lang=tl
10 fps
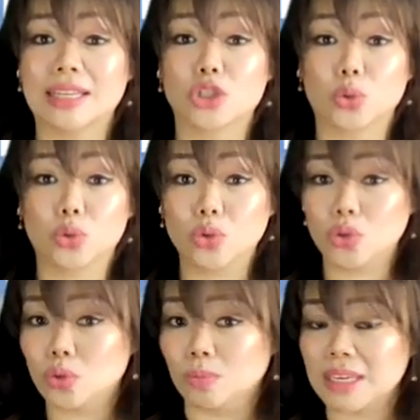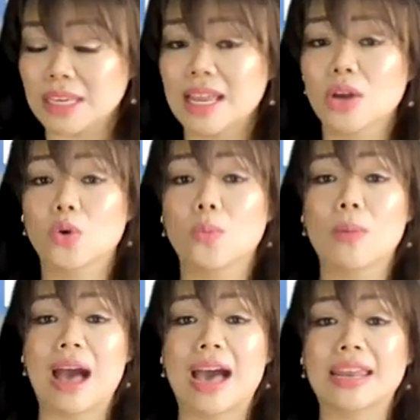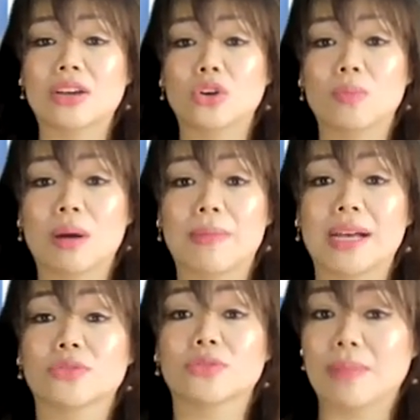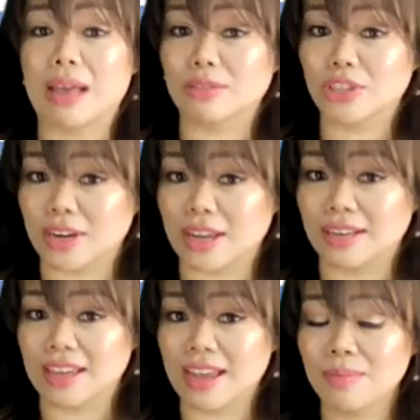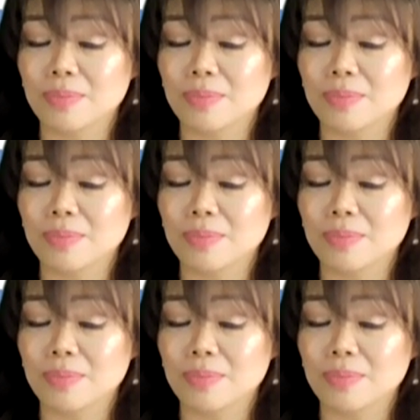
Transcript: So do you mean kung maaring lumabas from Australia?